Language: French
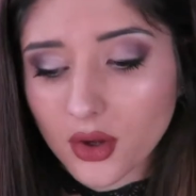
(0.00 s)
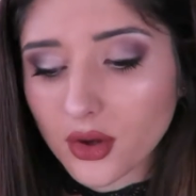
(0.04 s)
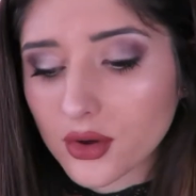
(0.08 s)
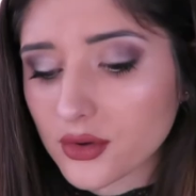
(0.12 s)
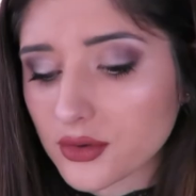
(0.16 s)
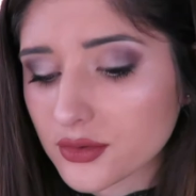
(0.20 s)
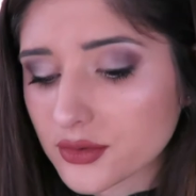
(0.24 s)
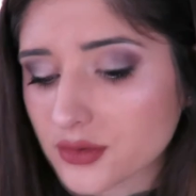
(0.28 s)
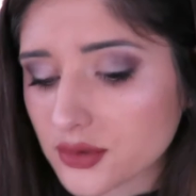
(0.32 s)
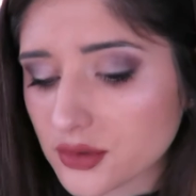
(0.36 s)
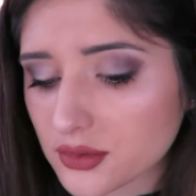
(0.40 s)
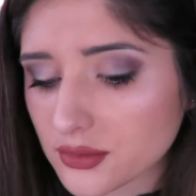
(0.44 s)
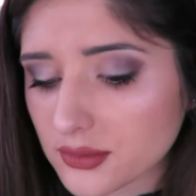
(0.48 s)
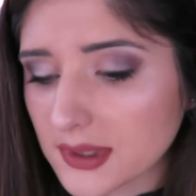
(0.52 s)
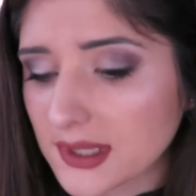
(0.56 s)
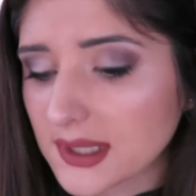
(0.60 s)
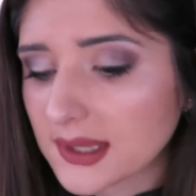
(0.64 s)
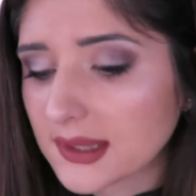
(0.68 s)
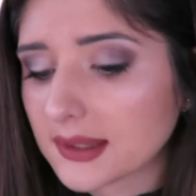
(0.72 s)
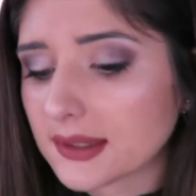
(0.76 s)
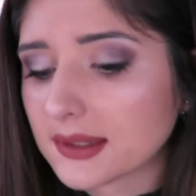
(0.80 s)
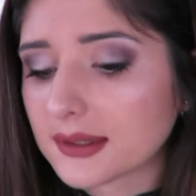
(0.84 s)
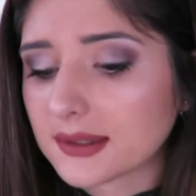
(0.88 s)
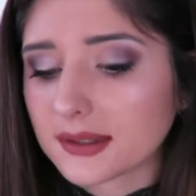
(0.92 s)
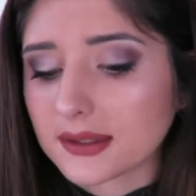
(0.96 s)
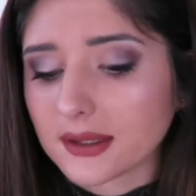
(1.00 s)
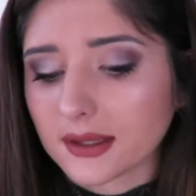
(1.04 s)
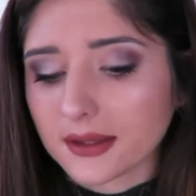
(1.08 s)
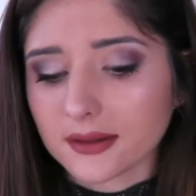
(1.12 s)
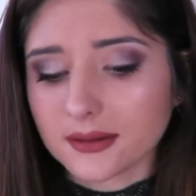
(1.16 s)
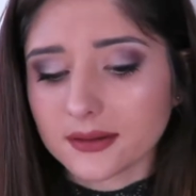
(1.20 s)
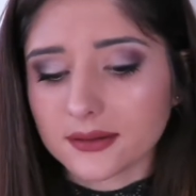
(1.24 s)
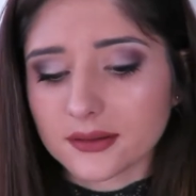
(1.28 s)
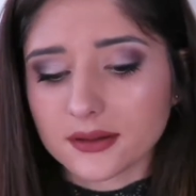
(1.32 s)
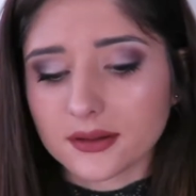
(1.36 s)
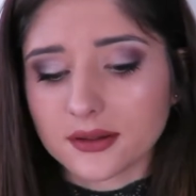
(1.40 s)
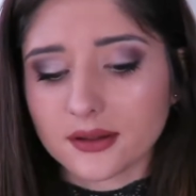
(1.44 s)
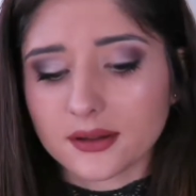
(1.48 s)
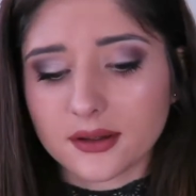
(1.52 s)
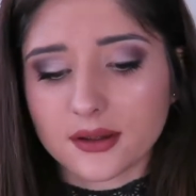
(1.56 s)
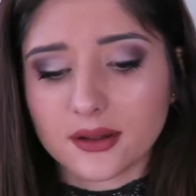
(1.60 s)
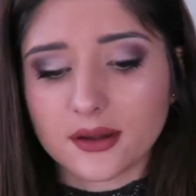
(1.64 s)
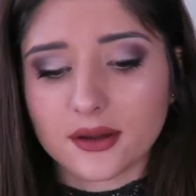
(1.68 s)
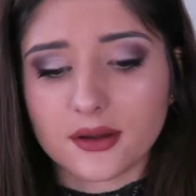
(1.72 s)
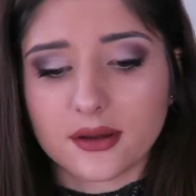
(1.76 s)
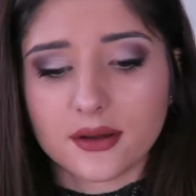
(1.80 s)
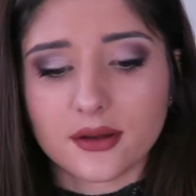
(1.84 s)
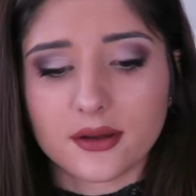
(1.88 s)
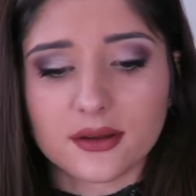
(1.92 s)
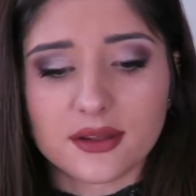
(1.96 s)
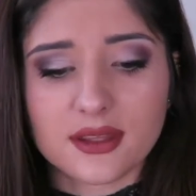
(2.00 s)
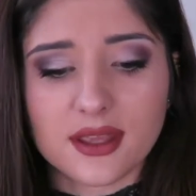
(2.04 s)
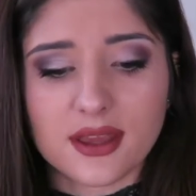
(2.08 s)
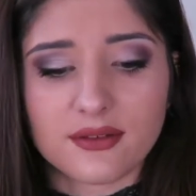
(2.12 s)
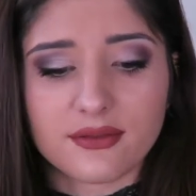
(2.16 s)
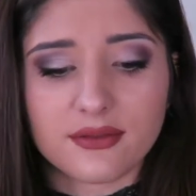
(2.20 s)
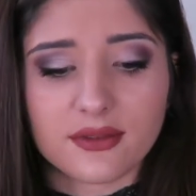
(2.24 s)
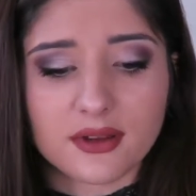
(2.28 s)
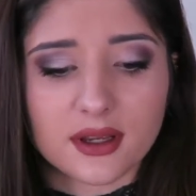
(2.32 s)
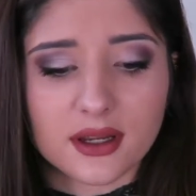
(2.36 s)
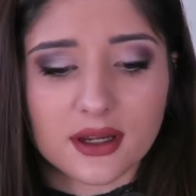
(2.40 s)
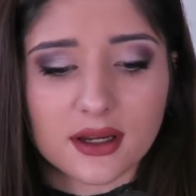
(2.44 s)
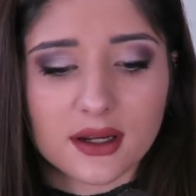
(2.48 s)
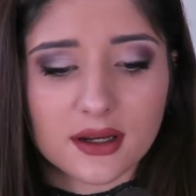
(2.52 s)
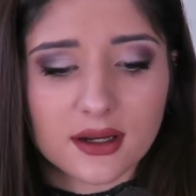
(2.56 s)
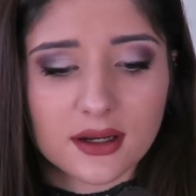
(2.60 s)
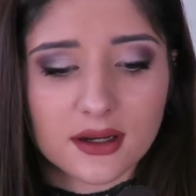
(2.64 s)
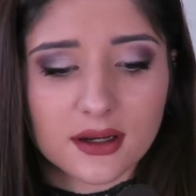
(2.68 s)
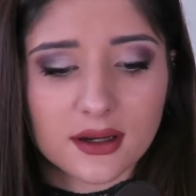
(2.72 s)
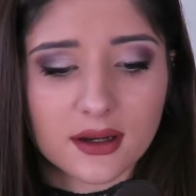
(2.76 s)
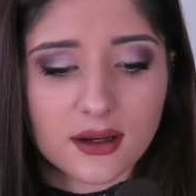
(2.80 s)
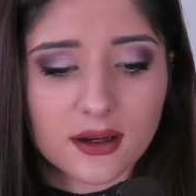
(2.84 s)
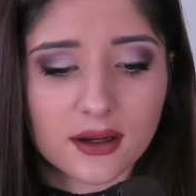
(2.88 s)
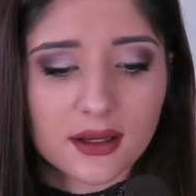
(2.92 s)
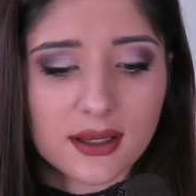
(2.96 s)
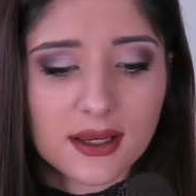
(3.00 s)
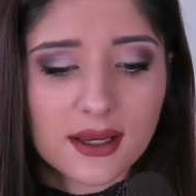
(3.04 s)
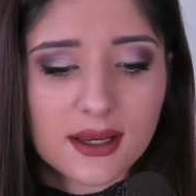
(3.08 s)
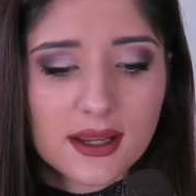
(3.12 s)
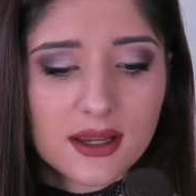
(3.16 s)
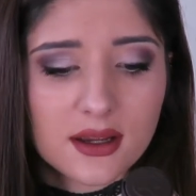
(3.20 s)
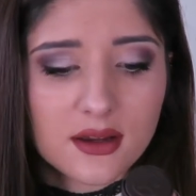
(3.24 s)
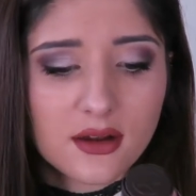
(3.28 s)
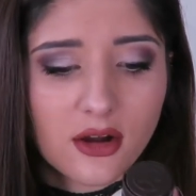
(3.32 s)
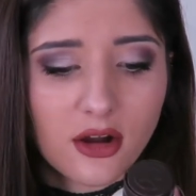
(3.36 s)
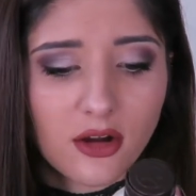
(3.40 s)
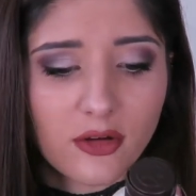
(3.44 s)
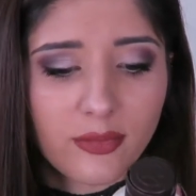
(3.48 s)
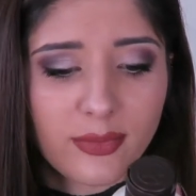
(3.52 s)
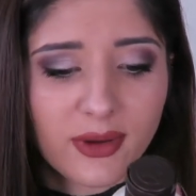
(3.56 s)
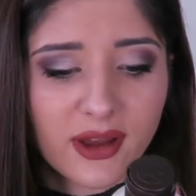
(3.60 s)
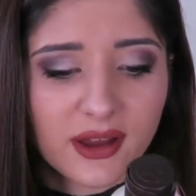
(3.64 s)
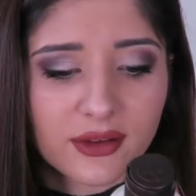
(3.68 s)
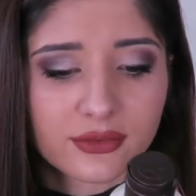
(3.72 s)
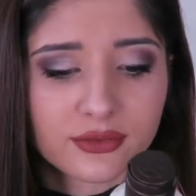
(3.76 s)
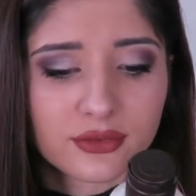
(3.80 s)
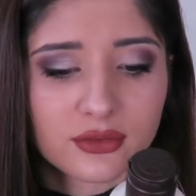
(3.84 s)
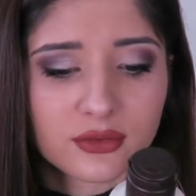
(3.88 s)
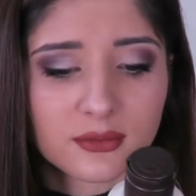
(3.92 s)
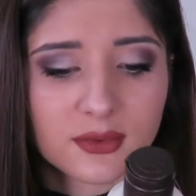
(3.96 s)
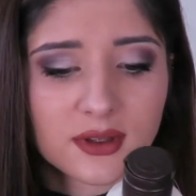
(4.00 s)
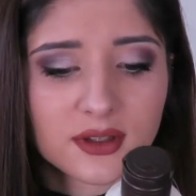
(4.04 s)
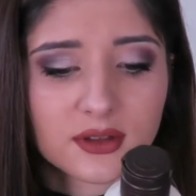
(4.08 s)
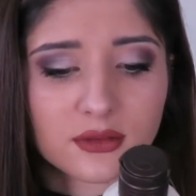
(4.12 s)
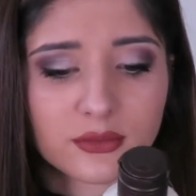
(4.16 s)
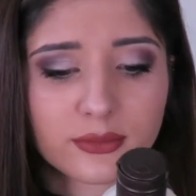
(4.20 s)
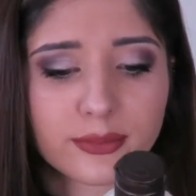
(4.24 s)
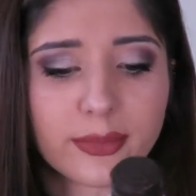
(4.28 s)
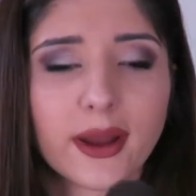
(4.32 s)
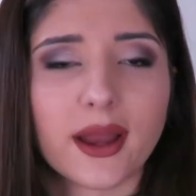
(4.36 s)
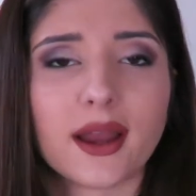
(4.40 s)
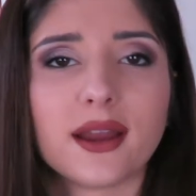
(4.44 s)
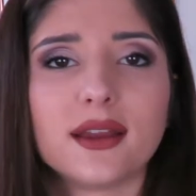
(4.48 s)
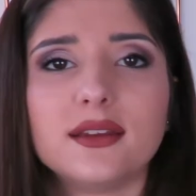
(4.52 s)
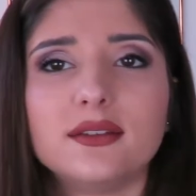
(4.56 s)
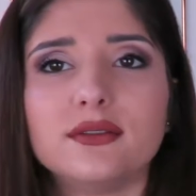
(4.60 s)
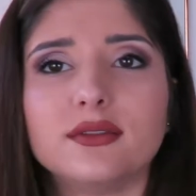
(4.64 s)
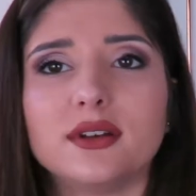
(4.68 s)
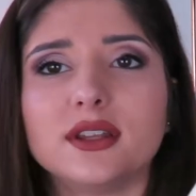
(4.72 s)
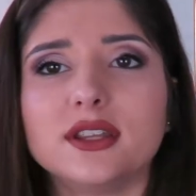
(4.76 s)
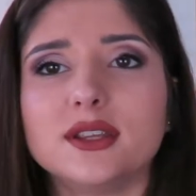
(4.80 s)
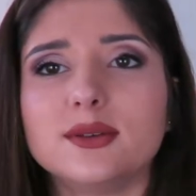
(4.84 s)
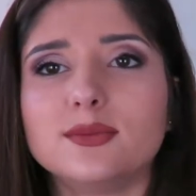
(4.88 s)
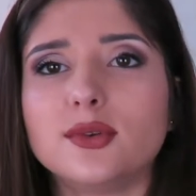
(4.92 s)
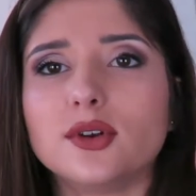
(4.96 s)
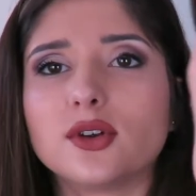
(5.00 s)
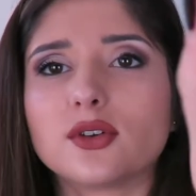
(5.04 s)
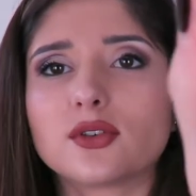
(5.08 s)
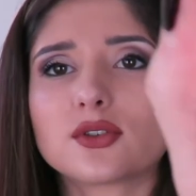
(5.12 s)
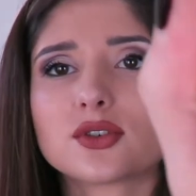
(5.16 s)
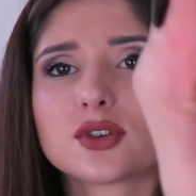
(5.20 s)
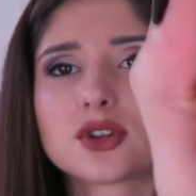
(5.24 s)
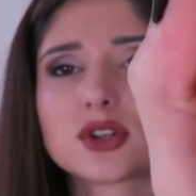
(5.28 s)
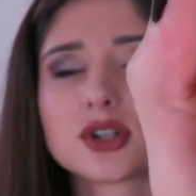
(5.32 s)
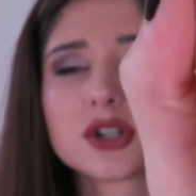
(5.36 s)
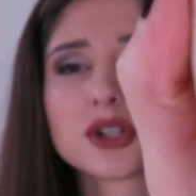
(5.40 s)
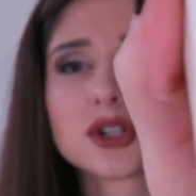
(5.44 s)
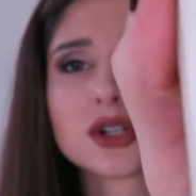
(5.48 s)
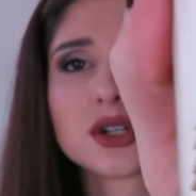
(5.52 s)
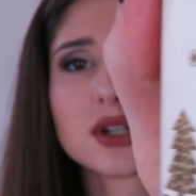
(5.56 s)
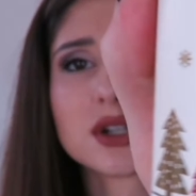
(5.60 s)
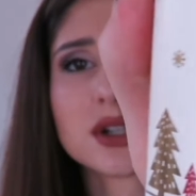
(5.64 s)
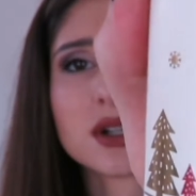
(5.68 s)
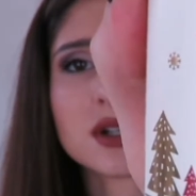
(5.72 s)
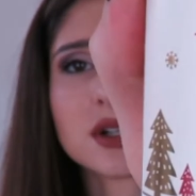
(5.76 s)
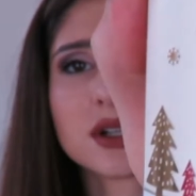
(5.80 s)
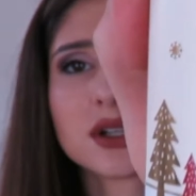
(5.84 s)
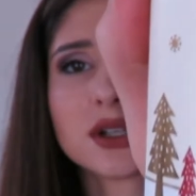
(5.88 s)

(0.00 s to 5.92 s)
Ensuite, il y avait un lécor parfumé, donc pareil, vanille blanche.